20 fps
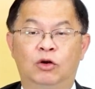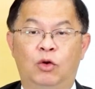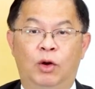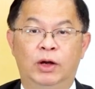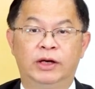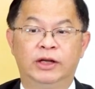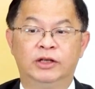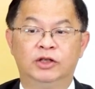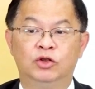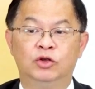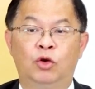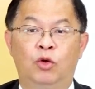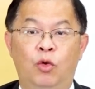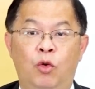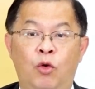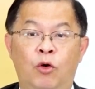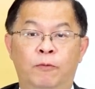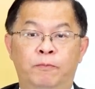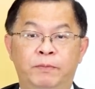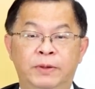观念，就是
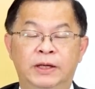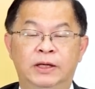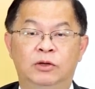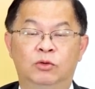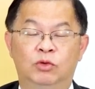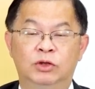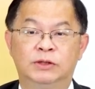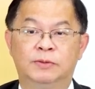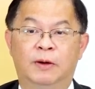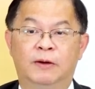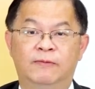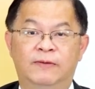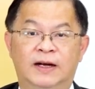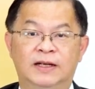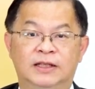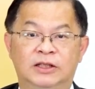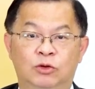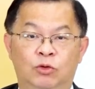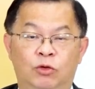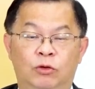货币为什么要发
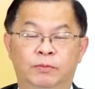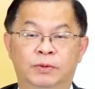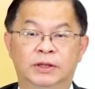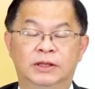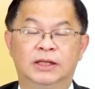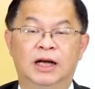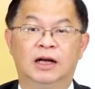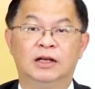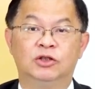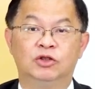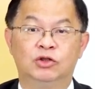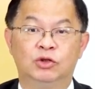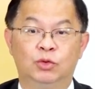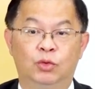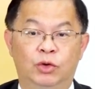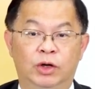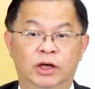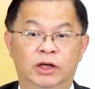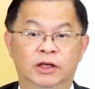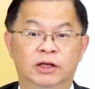行货币？当然，就是
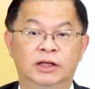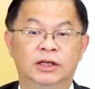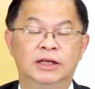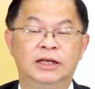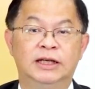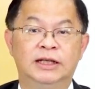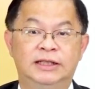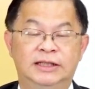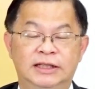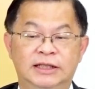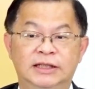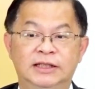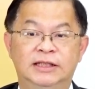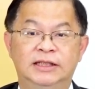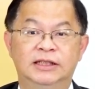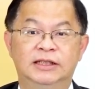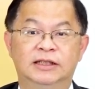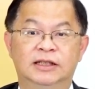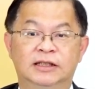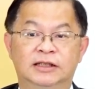为了经
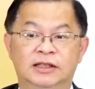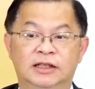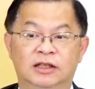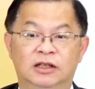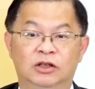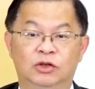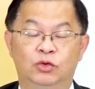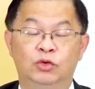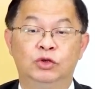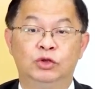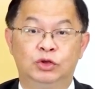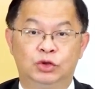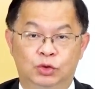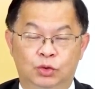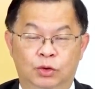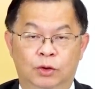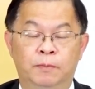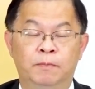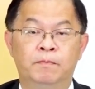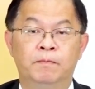济的这个运
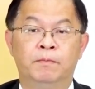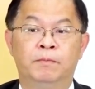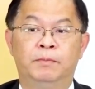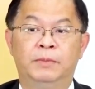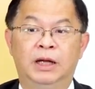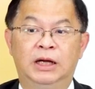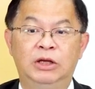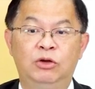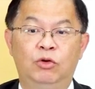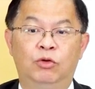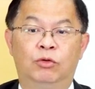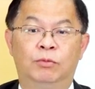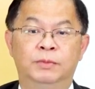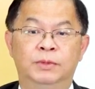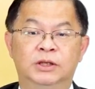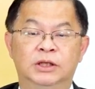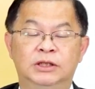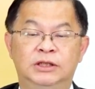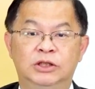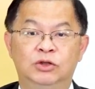作。那因为我
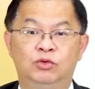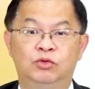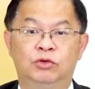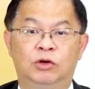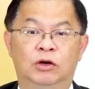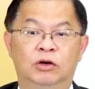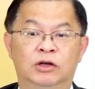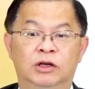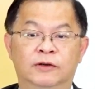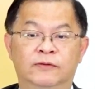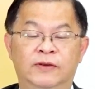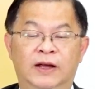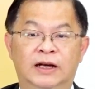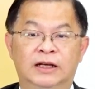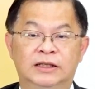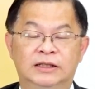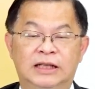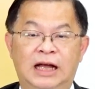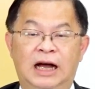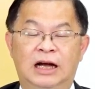们的进出口额非
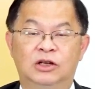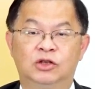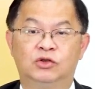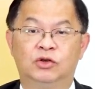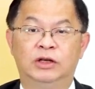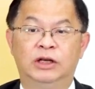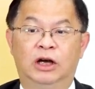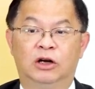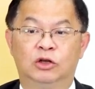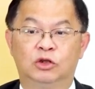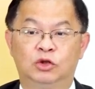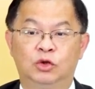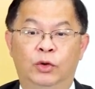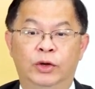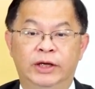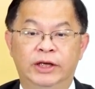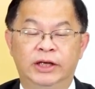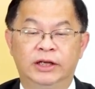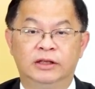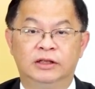常大，所以要有
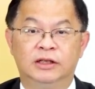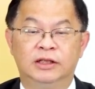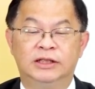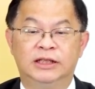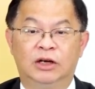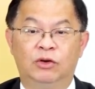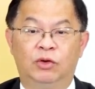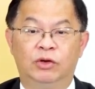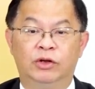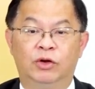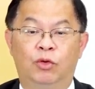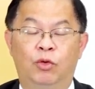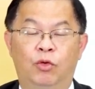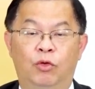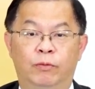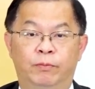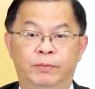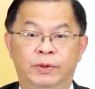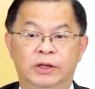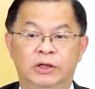对应的相关的
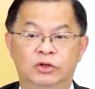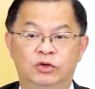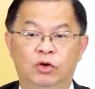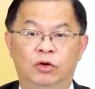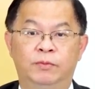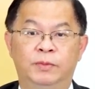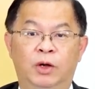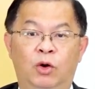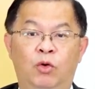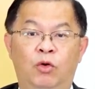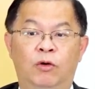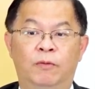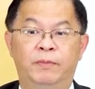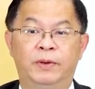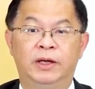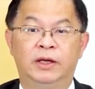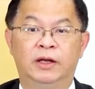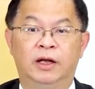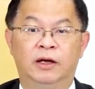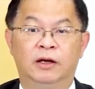货币，所以我们的货
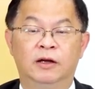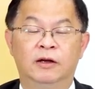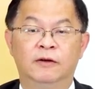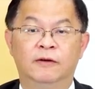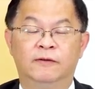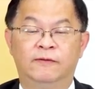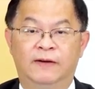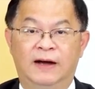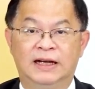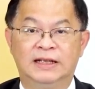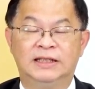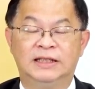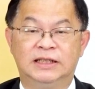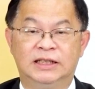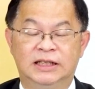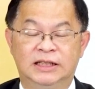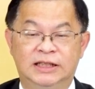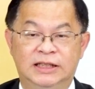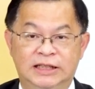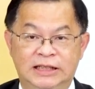币呢发行
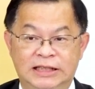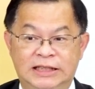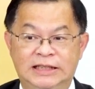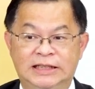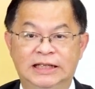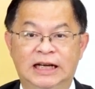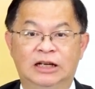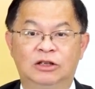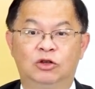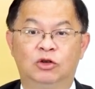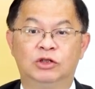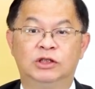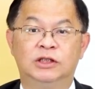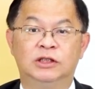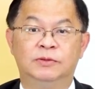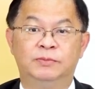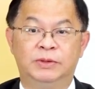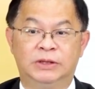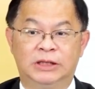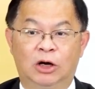一一向都
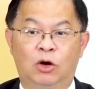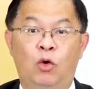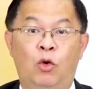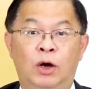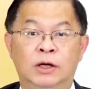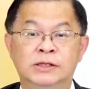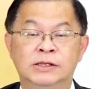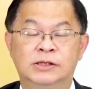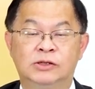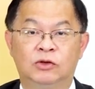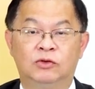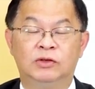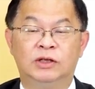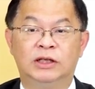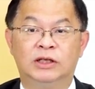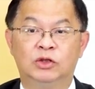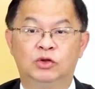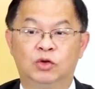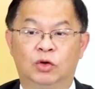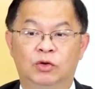是比较宽松的
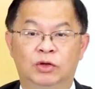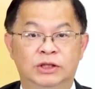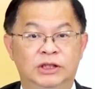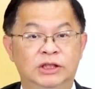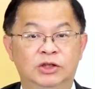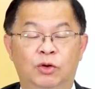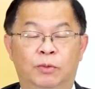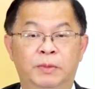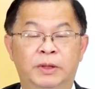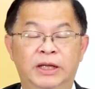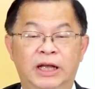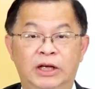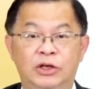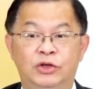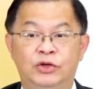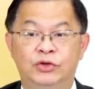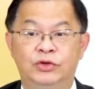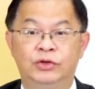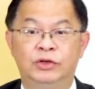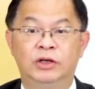一个状况。其实我们内
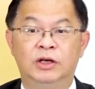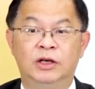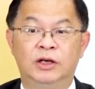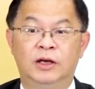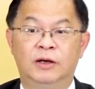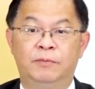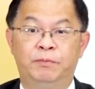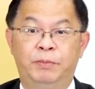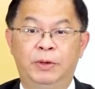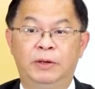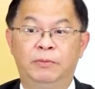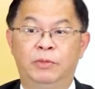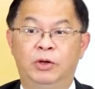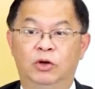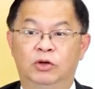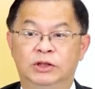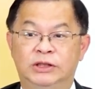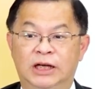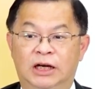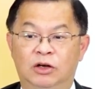需并没
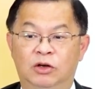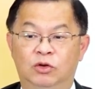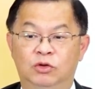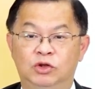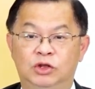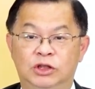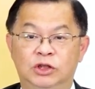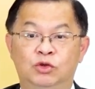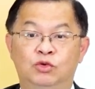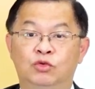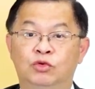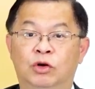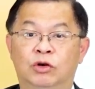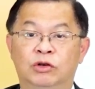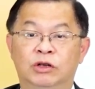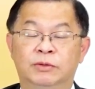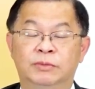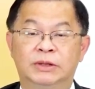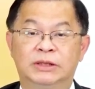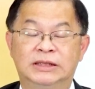有像进出口
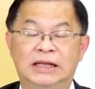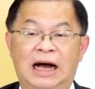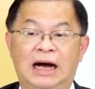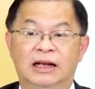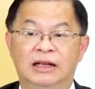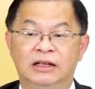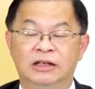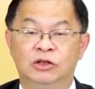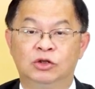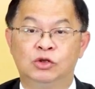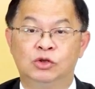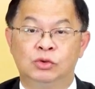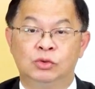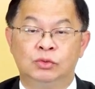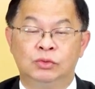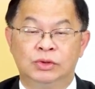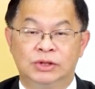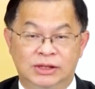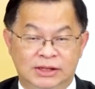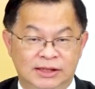那么大的一个
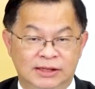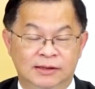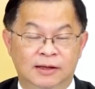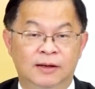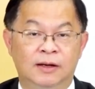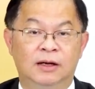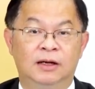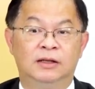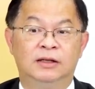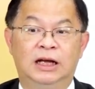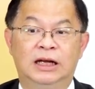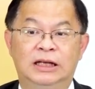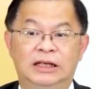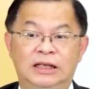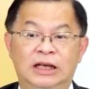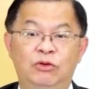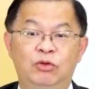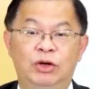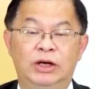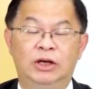数字。那
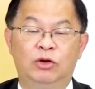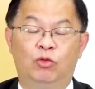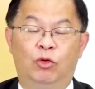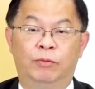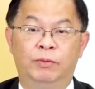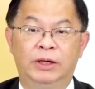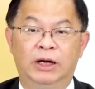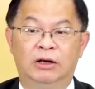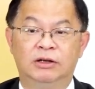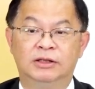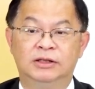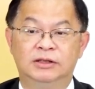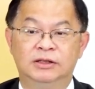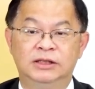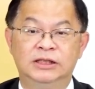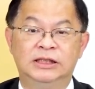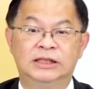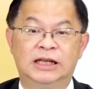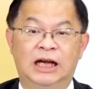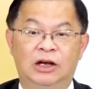因为我们要
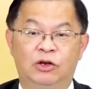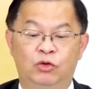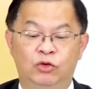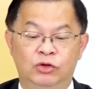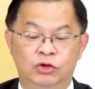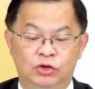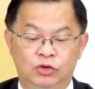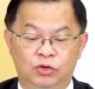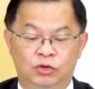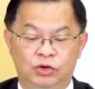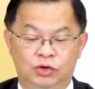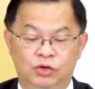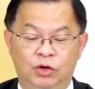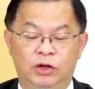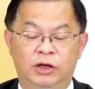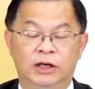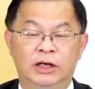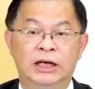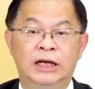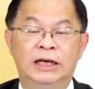日常运作，所
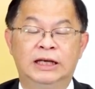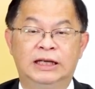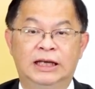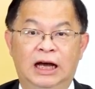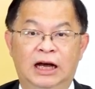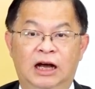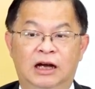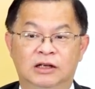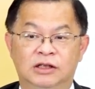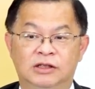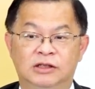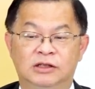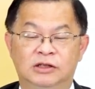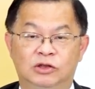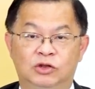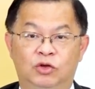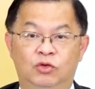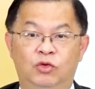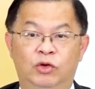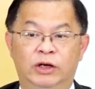以央行始
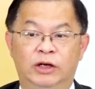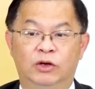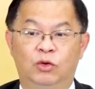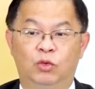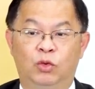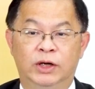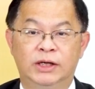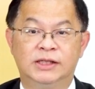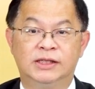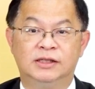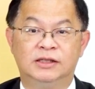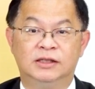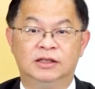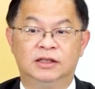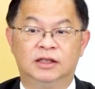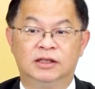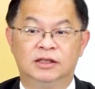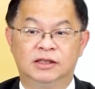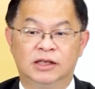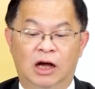终会维持一
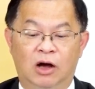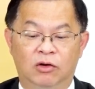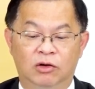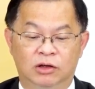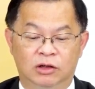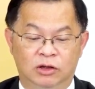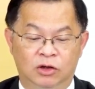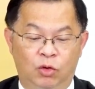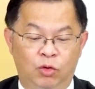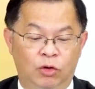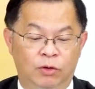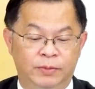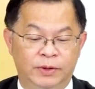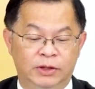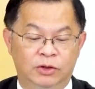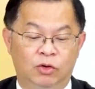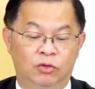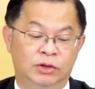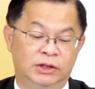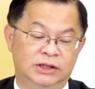个超额货币
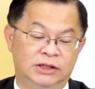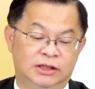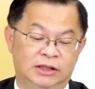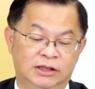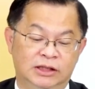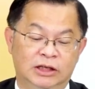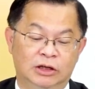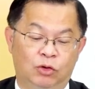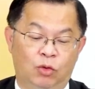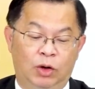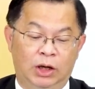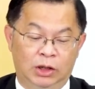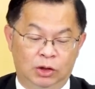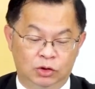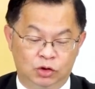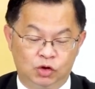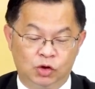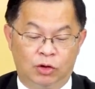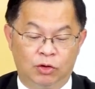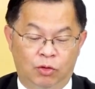供给的这个光
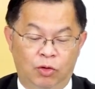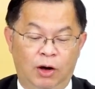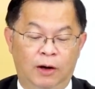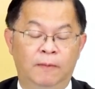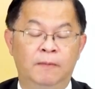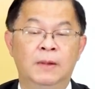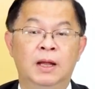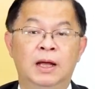状况。